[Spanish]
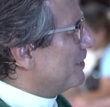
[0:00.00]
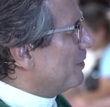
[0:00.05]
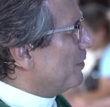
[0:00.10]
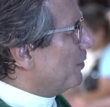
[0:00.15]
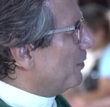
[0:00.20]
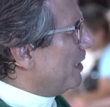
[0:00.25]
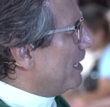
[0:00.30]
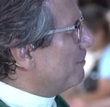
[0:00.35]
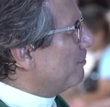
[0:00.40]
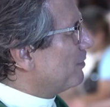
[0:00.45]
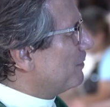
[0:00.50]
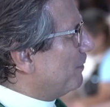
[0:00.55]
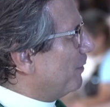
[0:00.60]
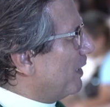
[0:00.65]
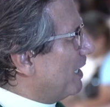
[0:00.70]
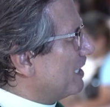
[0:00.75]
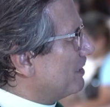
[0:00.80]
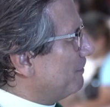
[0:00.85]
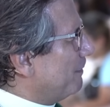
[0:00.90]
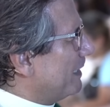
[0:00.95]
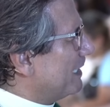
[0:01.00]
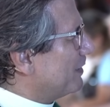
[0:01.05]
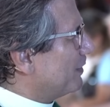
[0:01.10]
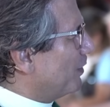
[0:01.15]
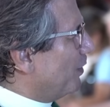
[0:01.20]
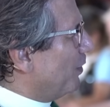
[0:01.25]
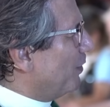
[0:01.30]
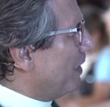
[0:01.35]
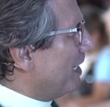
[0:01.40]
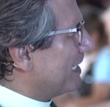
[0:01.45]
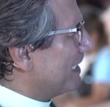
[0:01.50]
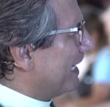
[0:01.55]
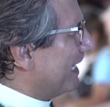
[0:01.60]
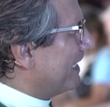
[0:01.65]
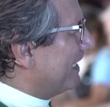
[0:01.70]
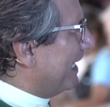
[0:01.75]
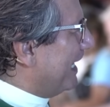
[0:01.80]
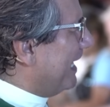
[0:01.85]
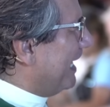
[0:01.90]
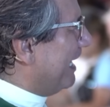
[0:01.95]
Oremos por las personas que
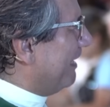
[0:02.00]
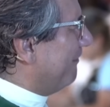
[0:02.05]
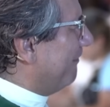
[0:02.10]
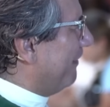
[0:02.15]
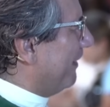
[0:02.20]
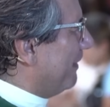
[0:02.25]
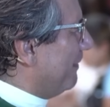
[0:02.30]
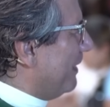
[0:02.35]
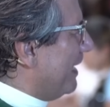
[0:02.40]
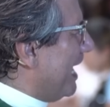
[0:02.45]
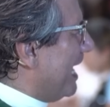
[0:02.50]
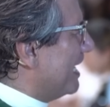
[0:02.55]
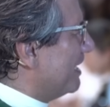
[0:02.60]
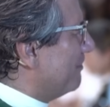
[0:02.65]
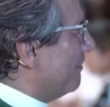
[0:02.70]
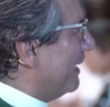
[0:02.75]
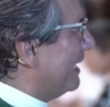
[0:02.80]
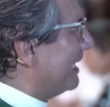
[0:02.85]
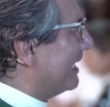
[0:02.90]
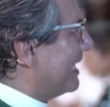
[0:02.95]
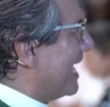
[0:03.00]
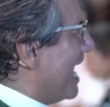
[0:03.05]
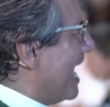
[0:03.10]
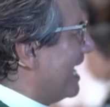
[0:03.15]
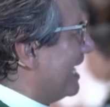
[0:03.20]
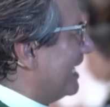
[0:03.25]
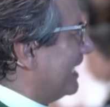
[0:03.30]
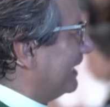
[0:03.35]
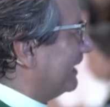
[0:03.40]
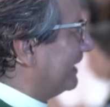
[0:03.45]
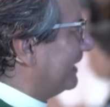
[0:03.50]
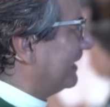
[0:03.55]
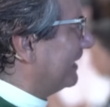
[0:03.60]
tienen enfermedades mentales